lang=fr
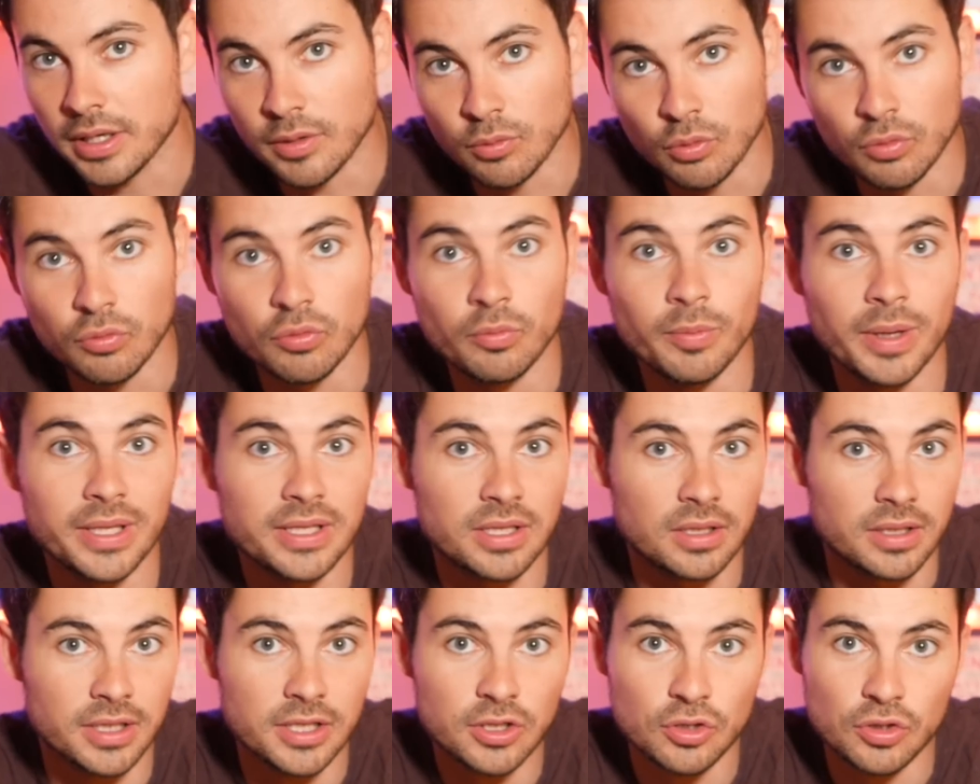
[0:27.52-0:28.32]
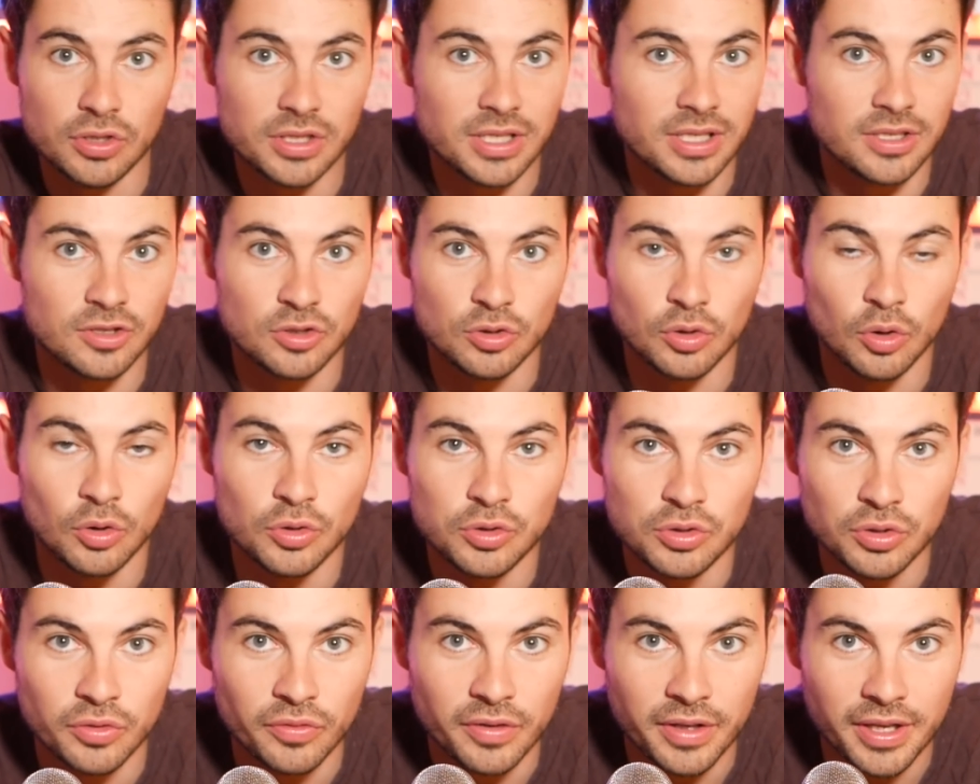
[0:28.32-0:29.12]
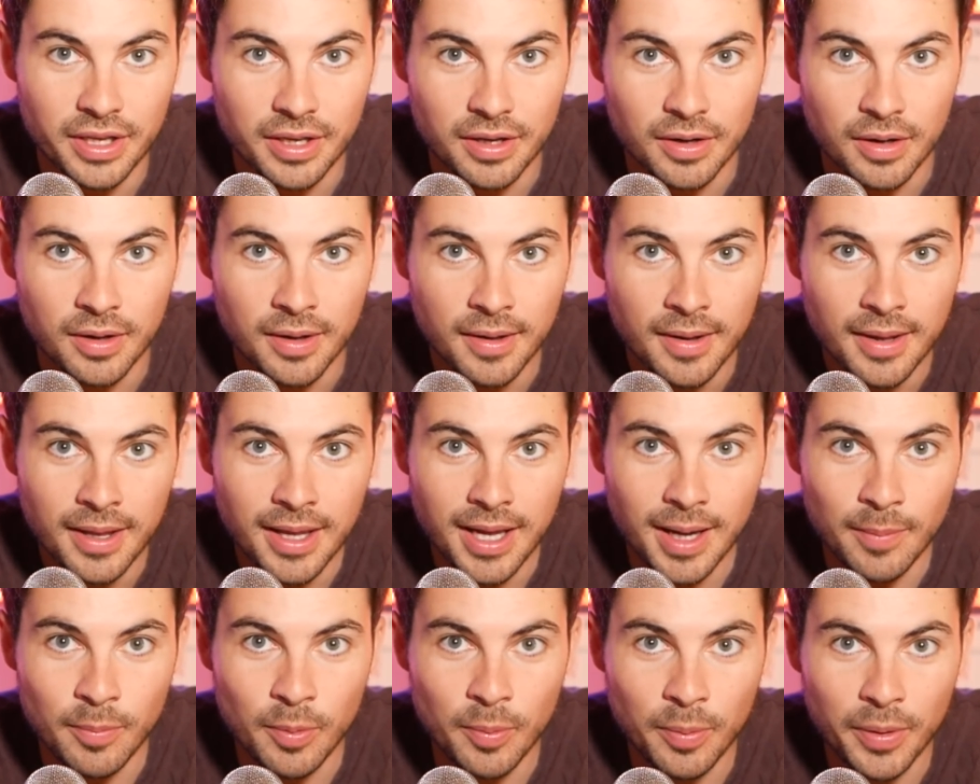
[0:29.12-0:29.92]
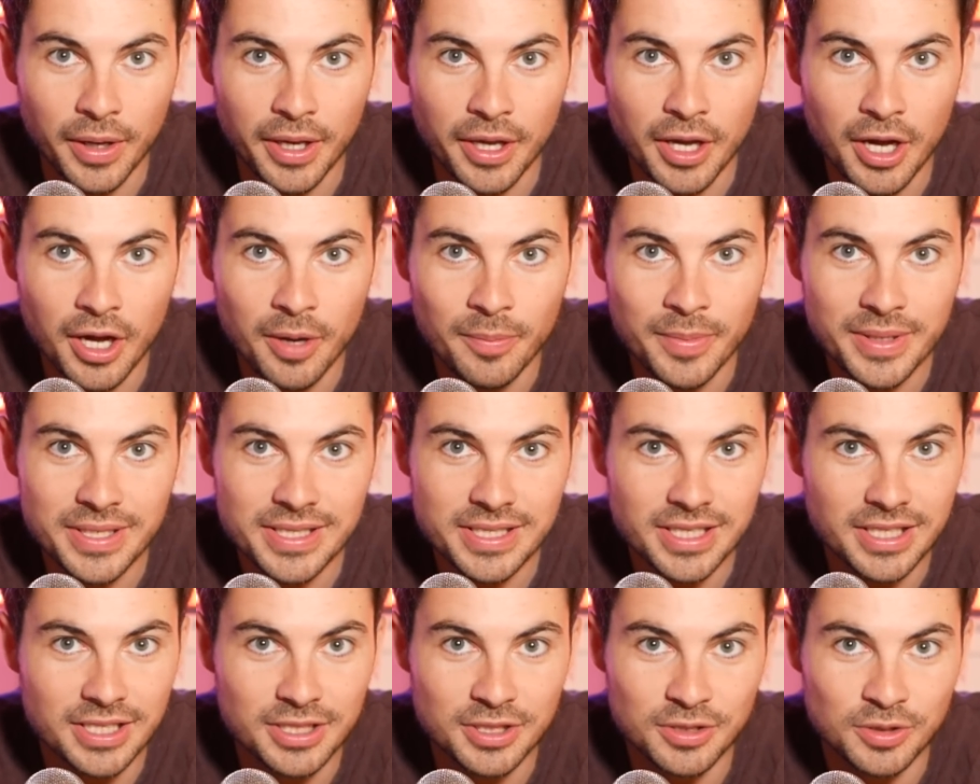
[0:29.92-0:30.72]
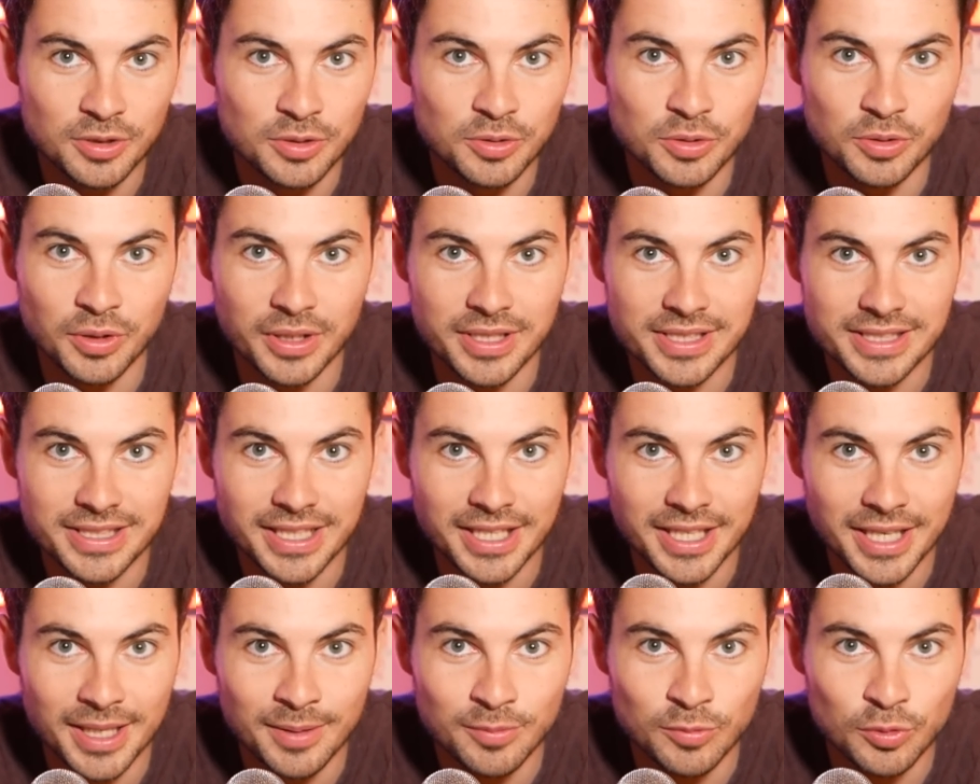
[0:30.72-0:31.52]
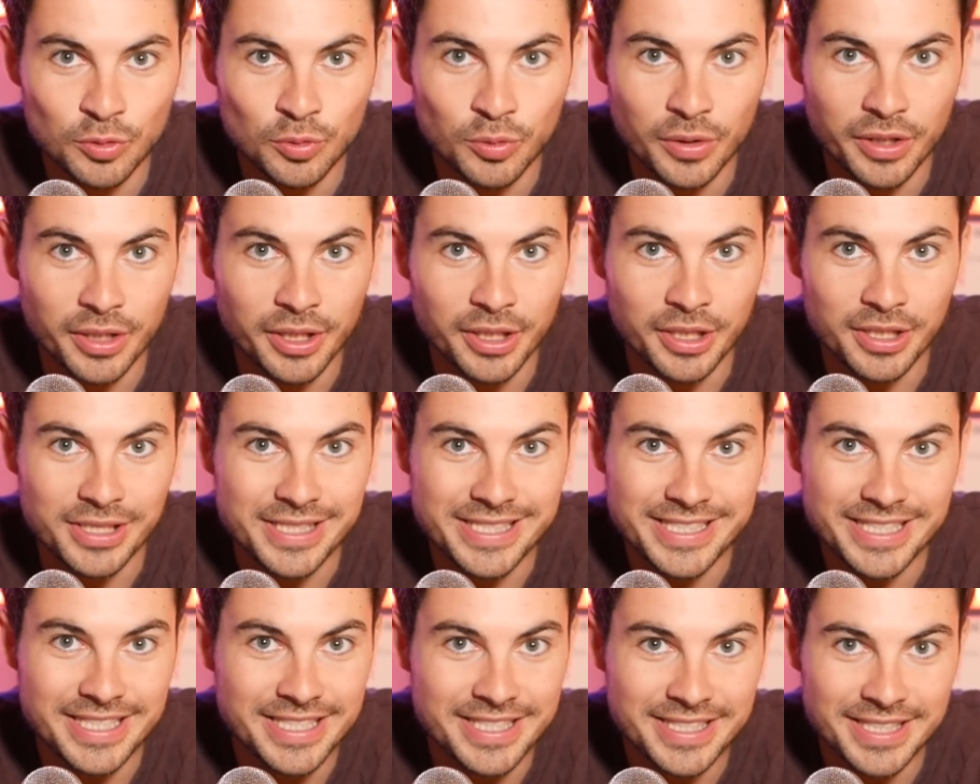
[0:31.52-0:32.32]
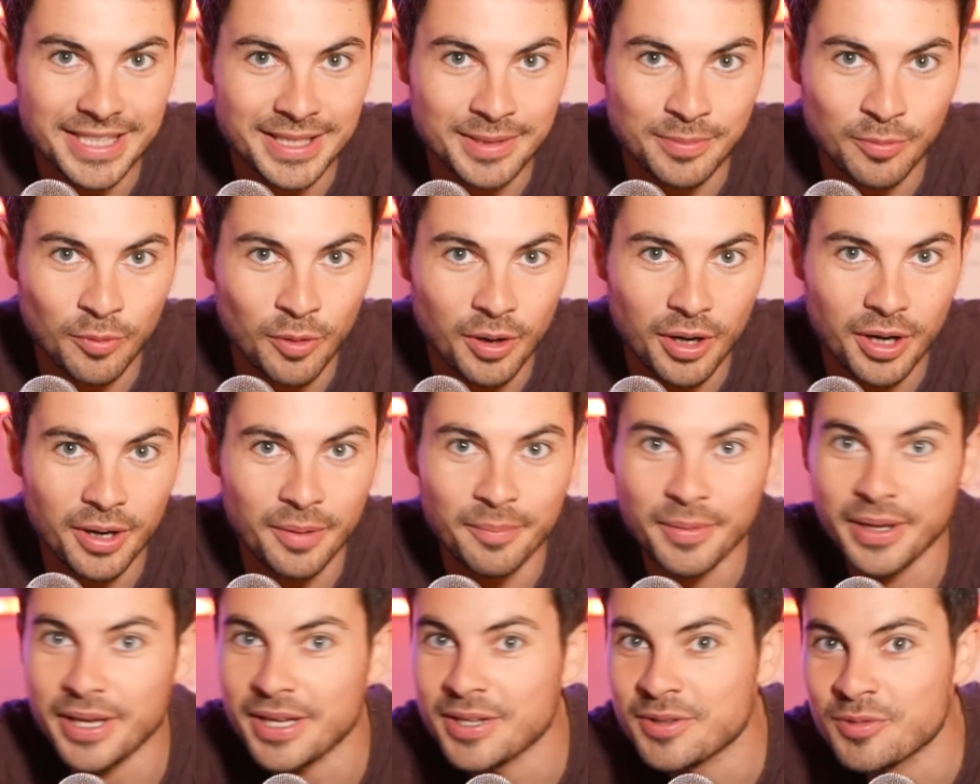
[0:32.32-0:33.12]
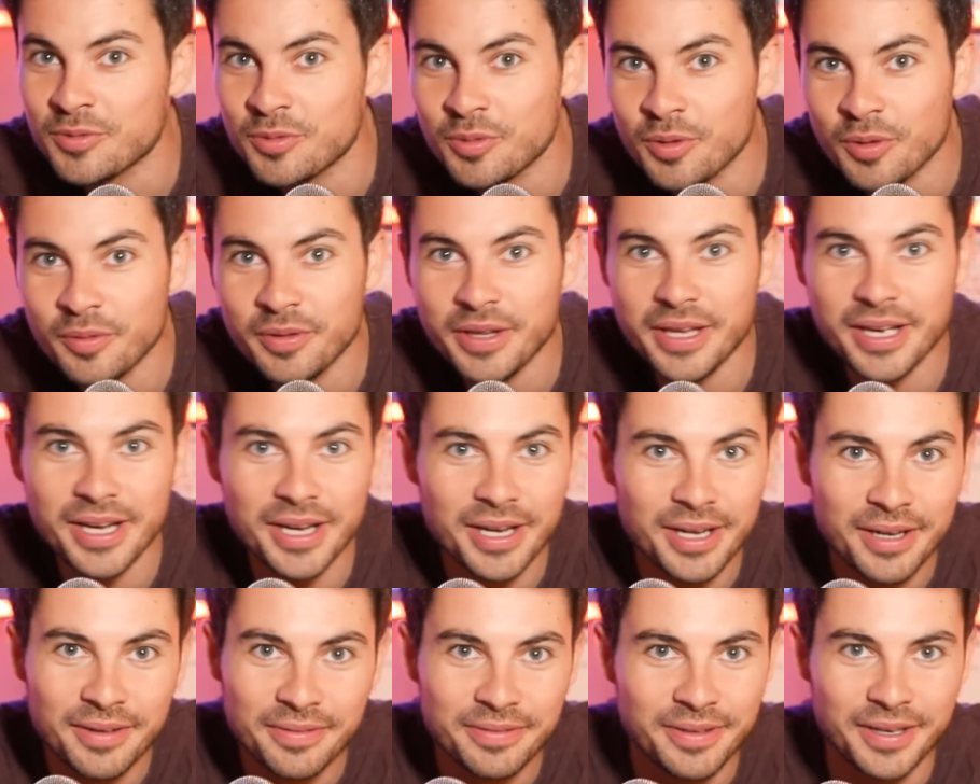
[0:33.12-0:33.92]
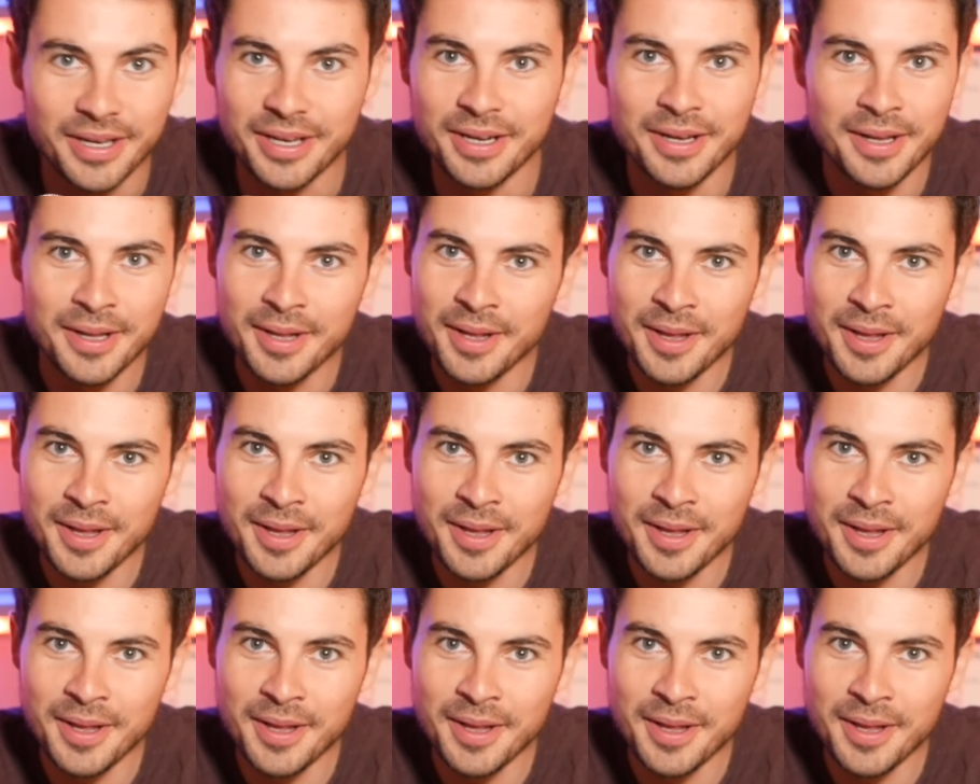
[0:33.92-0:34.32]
Et oui, vous m'attendez, je sais que je recevais à peu près un message sur Instagram tous les 6-7 mois, mais qu'est-ce que tu deviens Enfin,